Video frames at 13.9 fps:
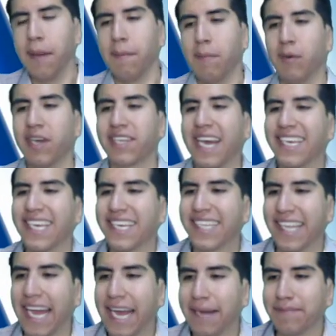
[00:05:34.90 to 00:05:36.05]
Pues ahí
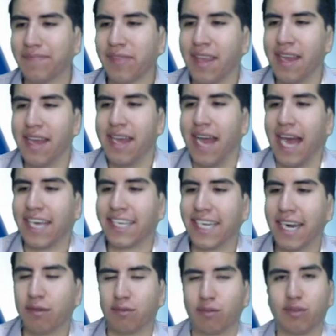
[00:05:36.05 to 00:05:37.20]
está, ahí
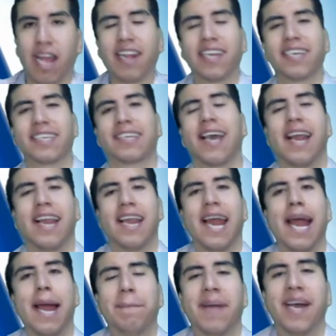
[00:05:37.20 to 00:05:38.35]
tienen ustedes
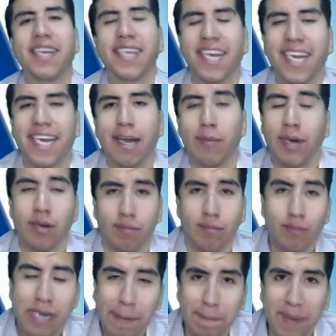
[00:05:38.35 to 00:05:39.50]
la mañanera, bueno,
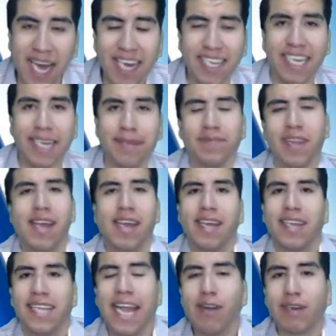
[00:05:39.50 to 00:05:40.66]
una parte
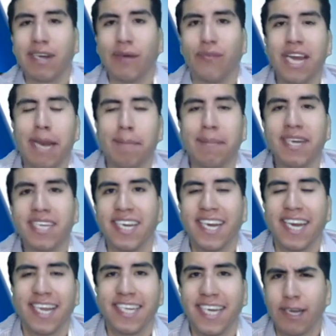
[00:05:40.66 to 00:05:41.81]
de lo que fue la
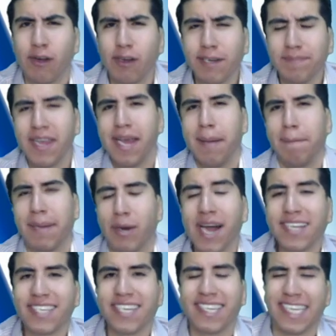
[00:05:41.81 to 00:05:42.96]
mañanera el día de hoy, pero
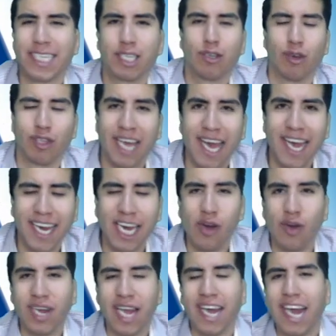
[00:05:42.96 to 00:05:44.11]
antes de desglosar
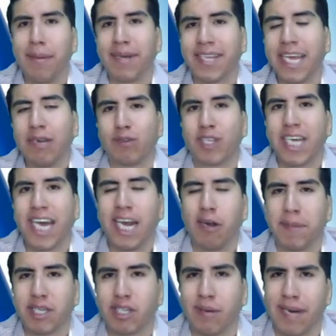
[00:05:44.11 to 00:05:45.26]
lo que acaba de anunciar
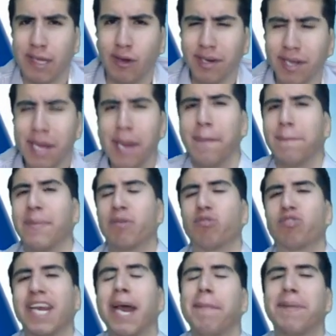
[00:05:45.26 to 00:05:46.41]
López Obrador, me
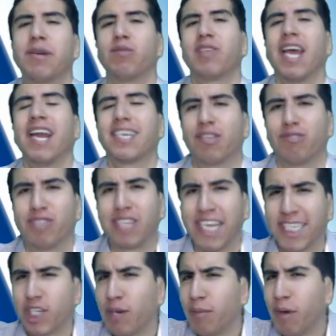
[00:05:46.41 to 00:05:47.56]
gustaría preguntarles a
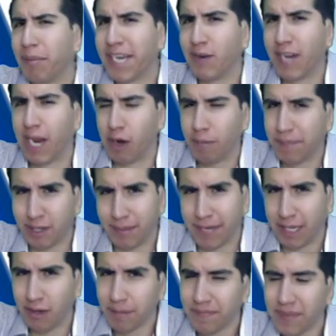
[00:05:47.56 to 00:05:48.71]
ustedes cómo vieron a López
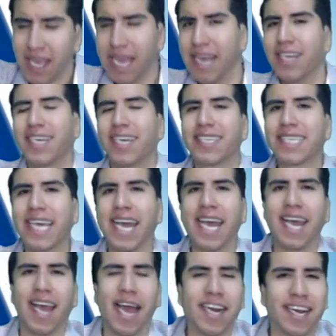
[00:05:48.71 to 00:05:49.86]
Obrador. Y es
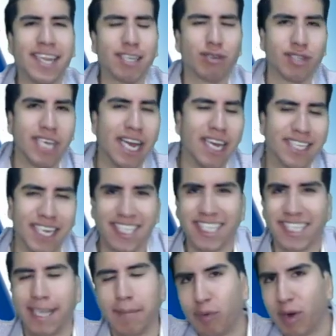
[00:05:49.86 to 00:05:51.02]
que en redes sociales ya se
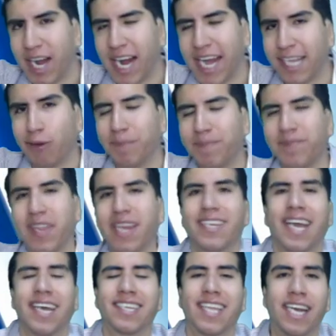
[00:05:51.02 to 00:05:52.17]
están burlando,
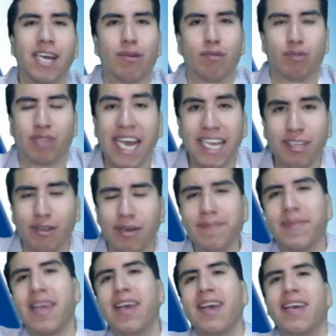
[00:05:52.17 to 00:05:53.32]
ya están acusando,
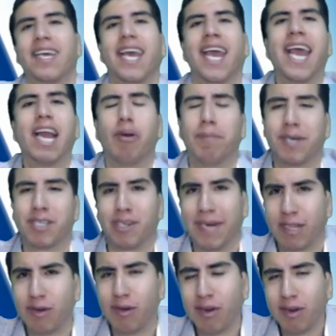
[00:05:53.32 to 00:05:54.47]
que López
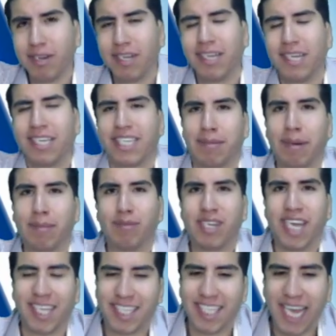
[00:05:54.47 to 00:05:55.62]
Obrador se va muy
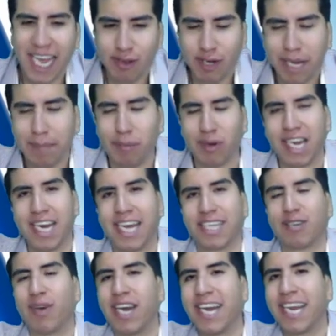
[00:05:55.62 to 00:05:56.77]
cansado, que porque las
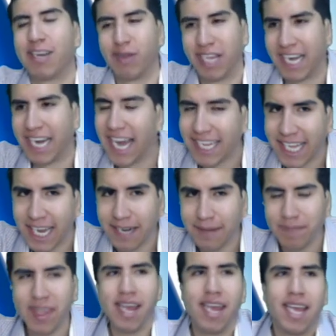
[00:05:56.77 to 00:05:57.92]
ojeras lo delatan,
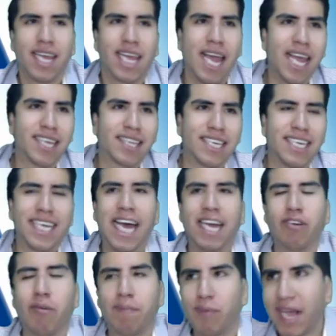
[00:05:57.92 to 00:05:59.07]
que si ya
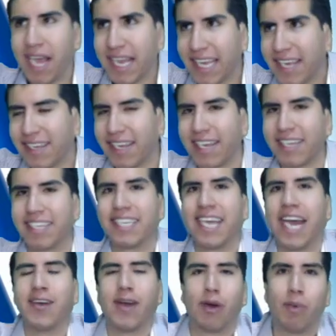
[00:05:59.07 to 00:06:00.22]
no puede, que si
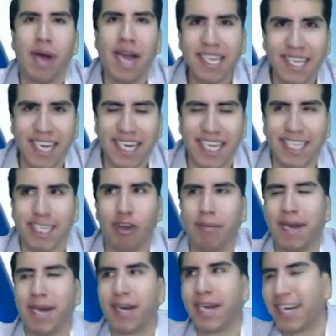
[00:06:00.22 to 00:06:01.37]
ya no aguanta, que si no
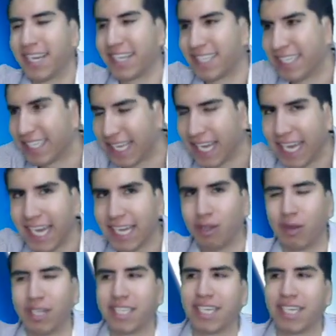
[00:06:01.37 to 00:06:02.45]
va a resistir todo el